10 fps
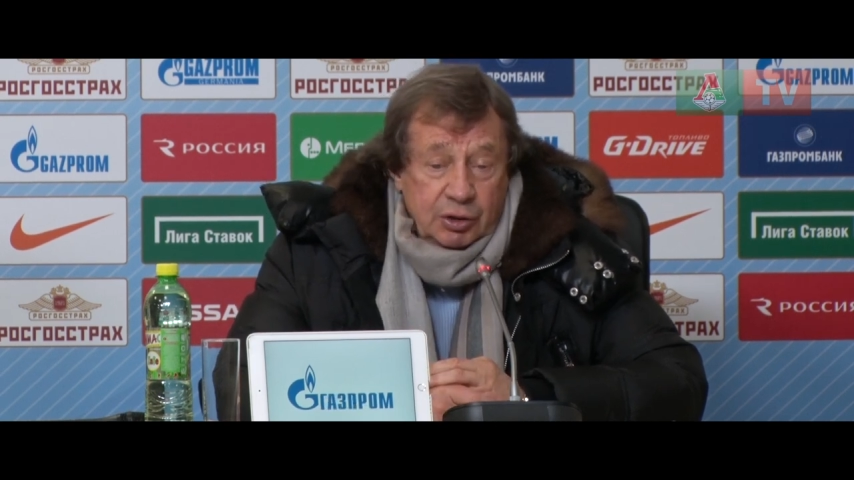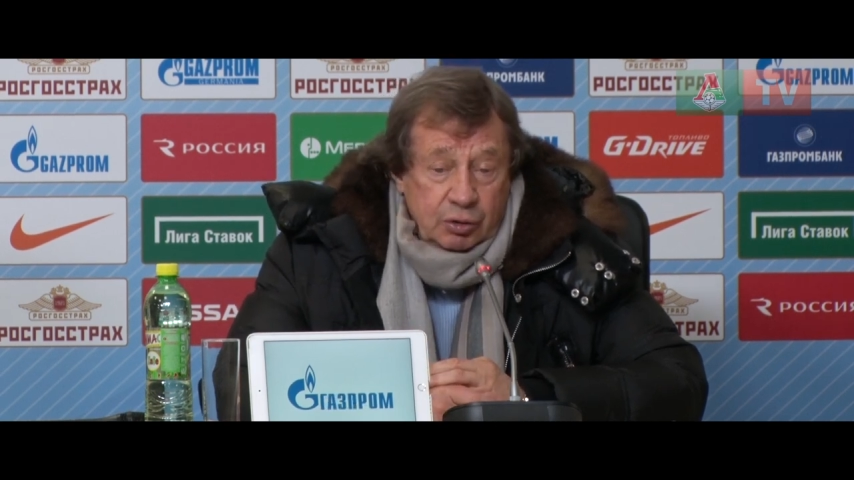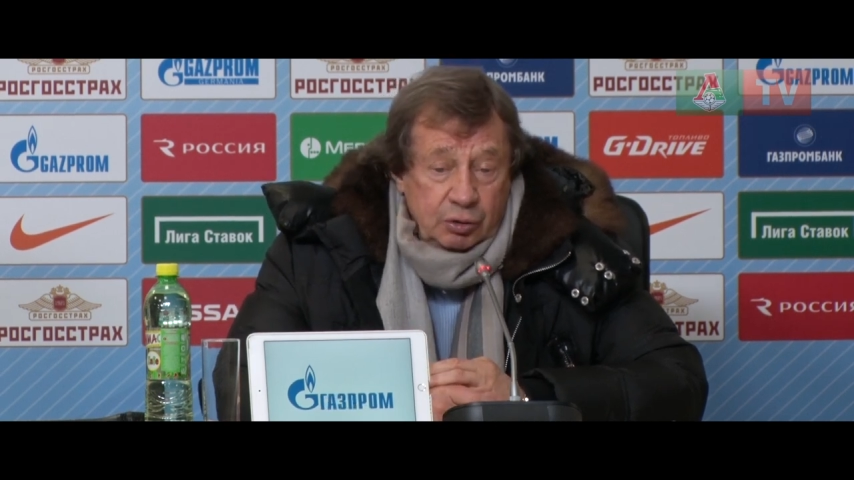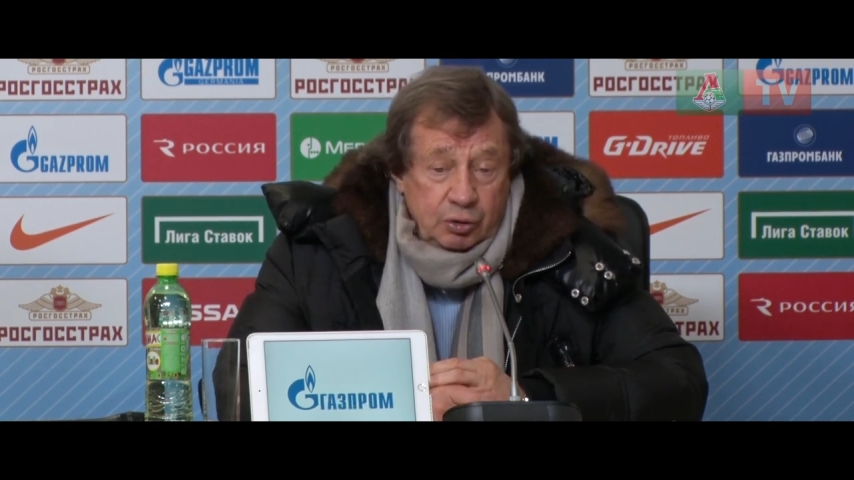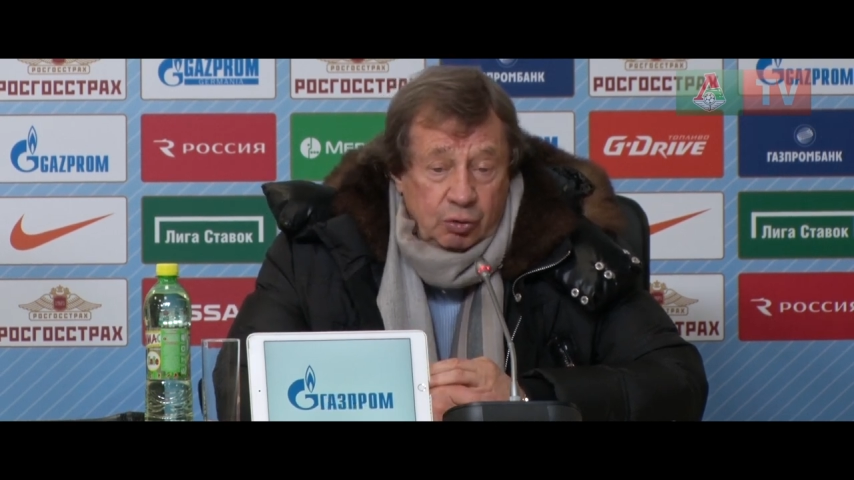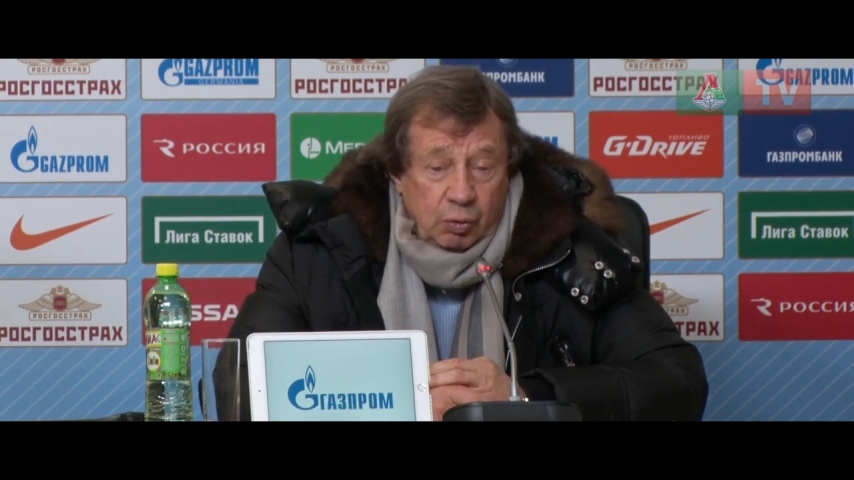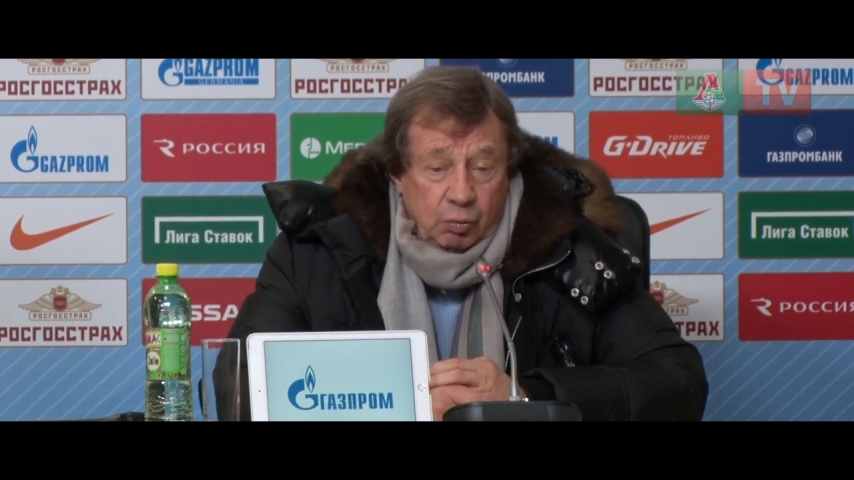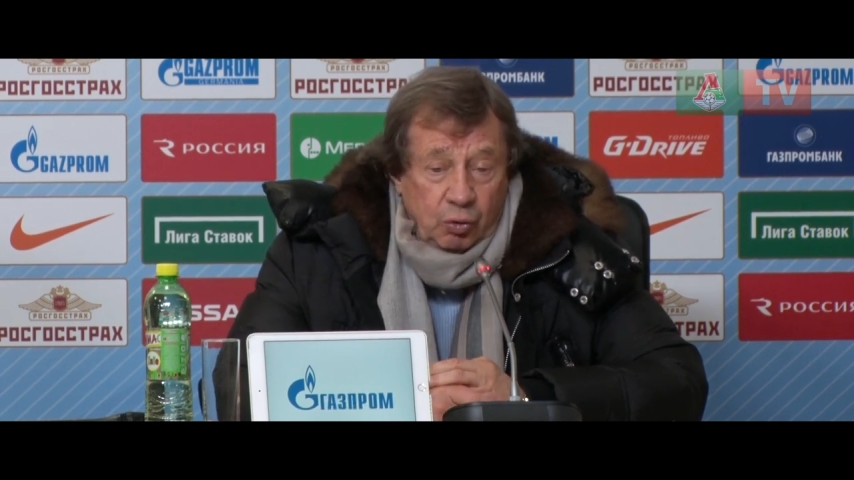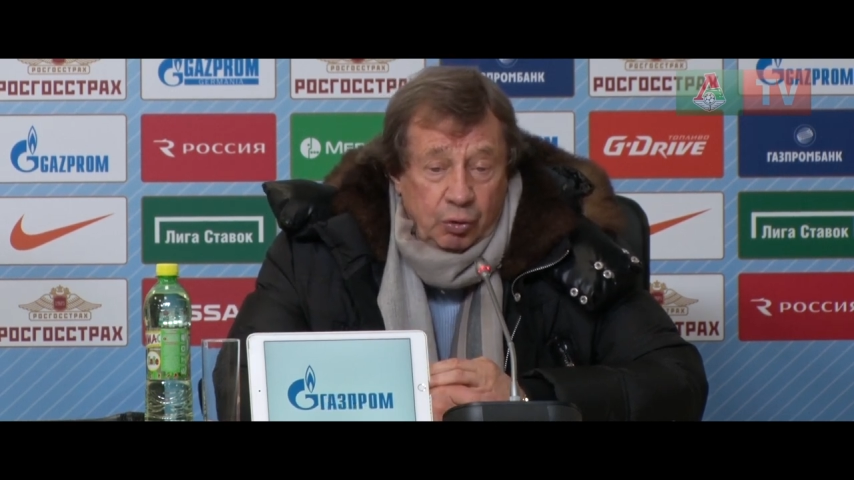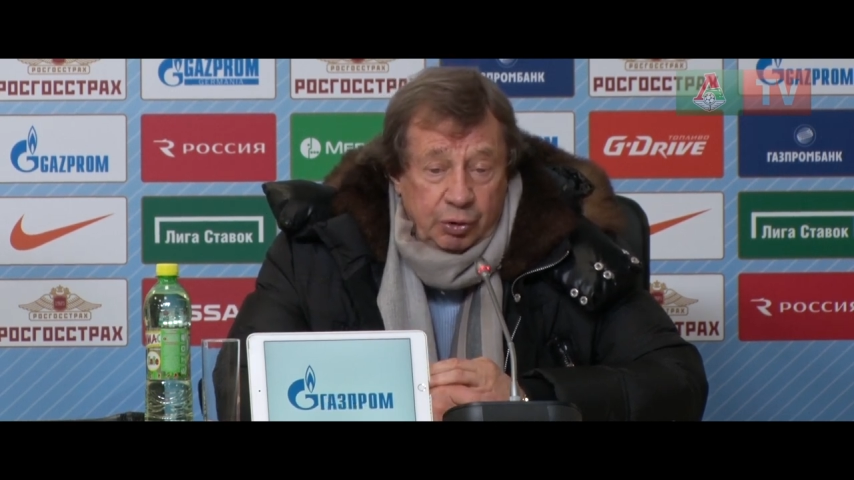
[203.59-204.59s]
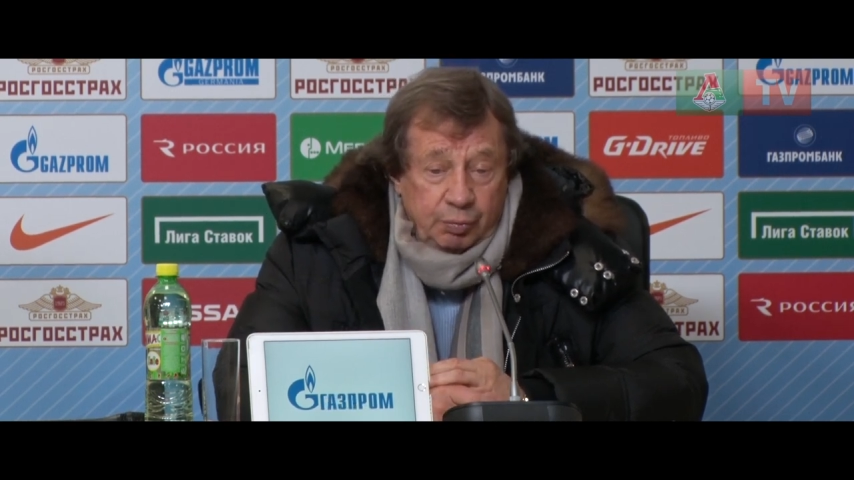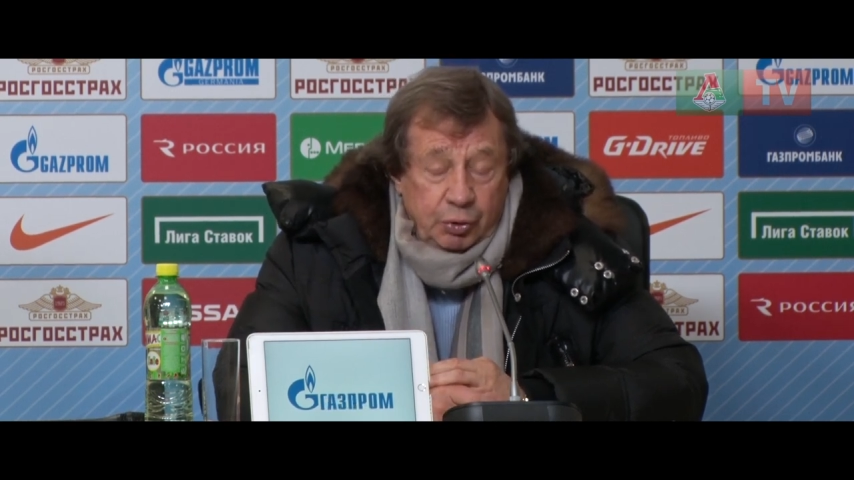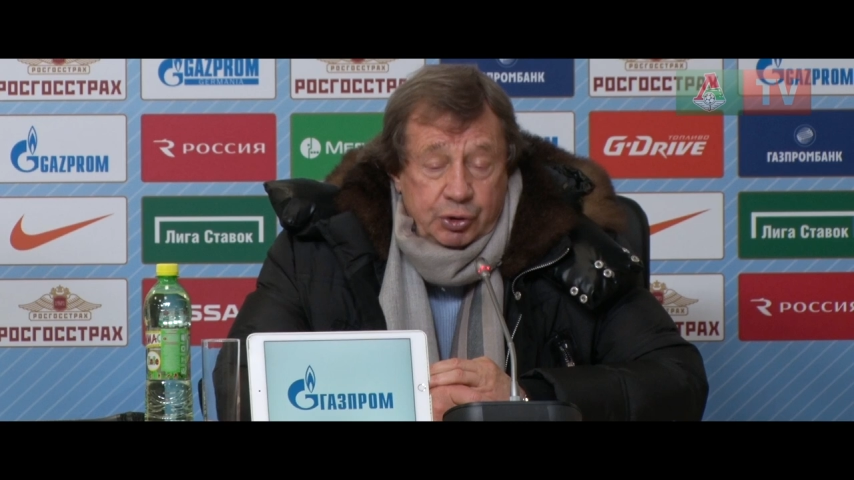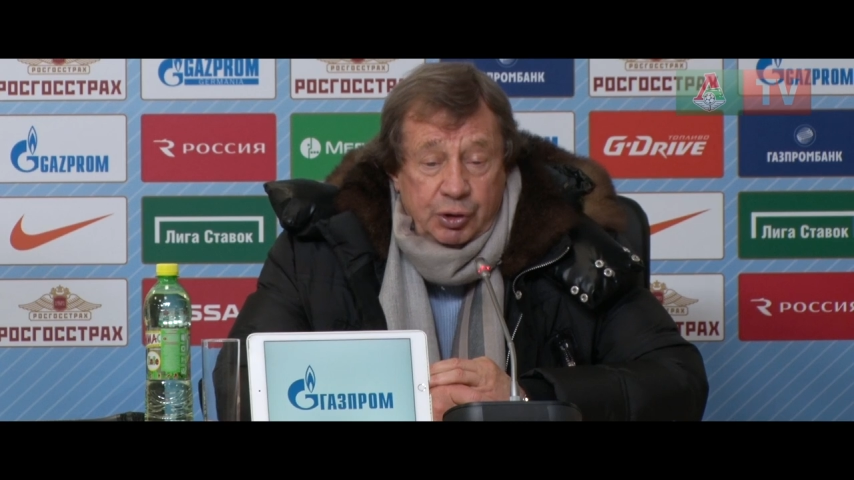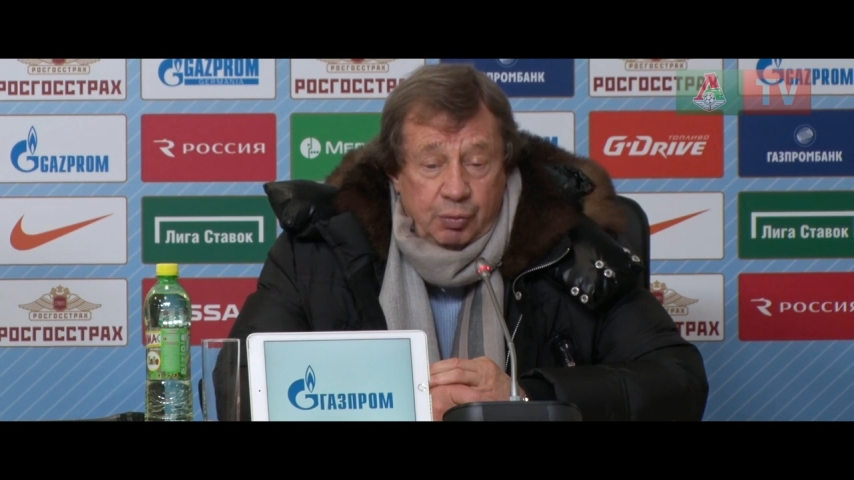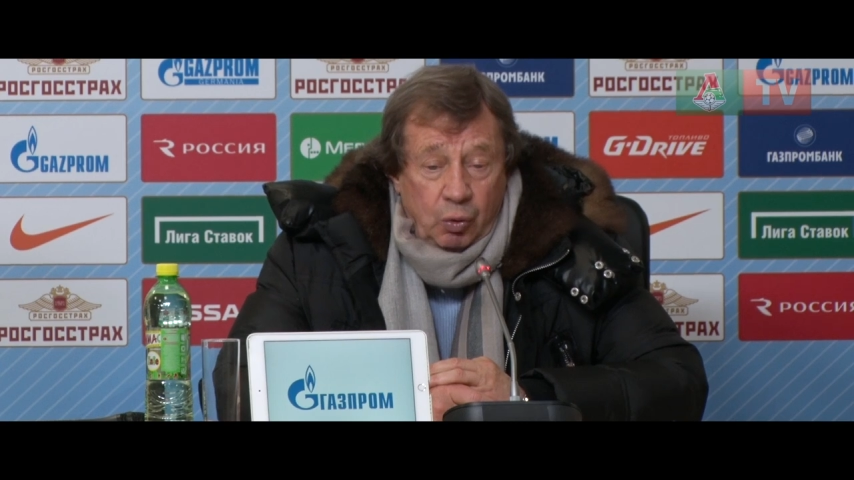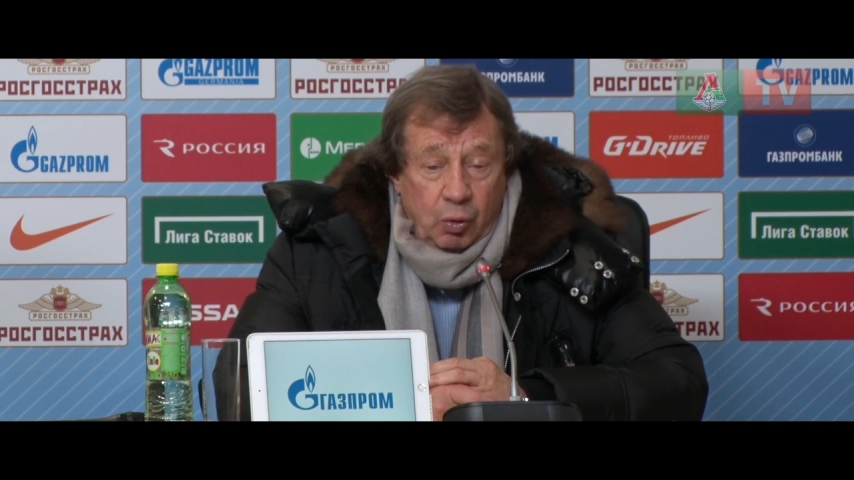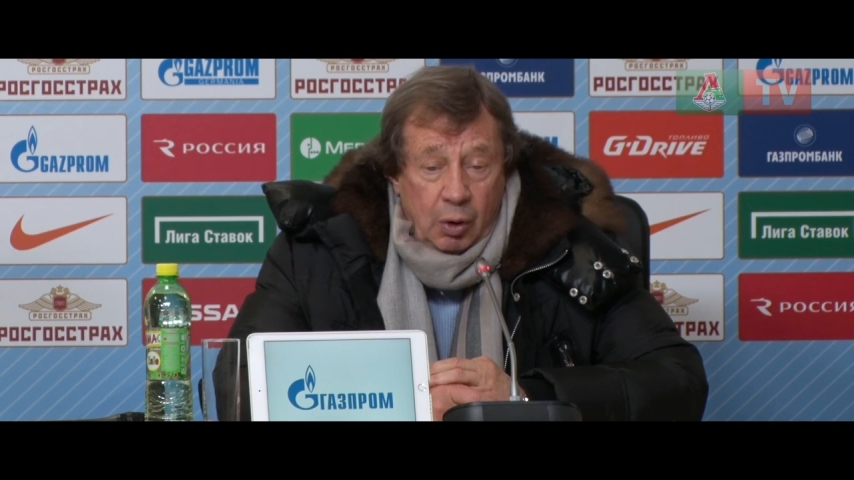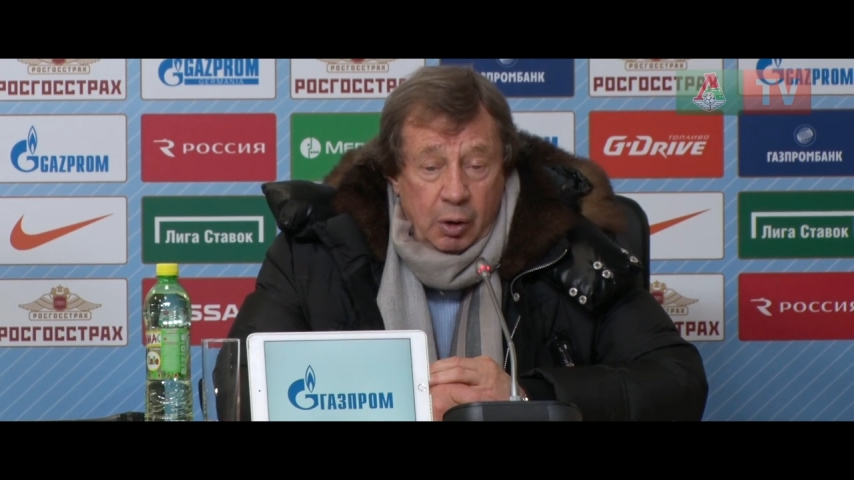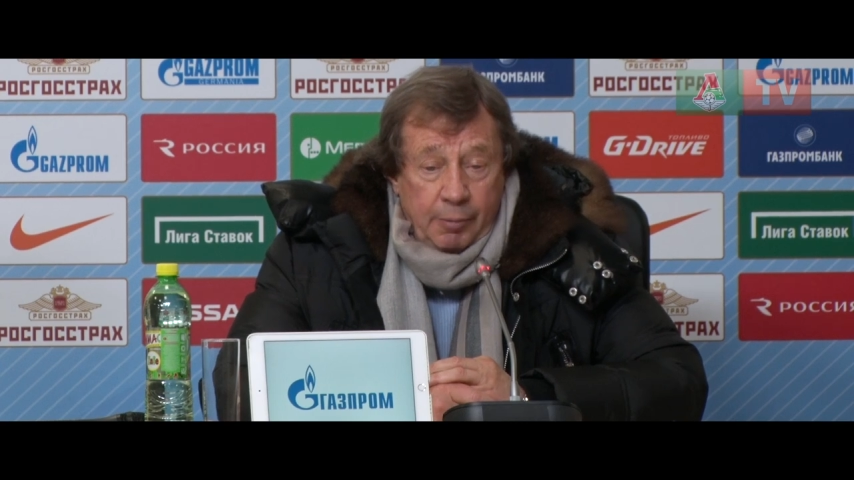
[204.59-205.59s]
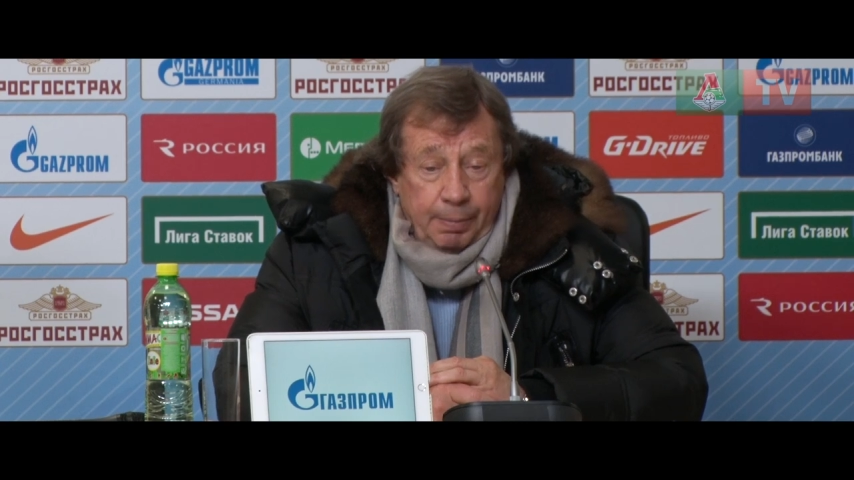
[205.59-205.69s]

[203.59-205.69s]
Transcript: что Дзюба будет. Почему? Почему?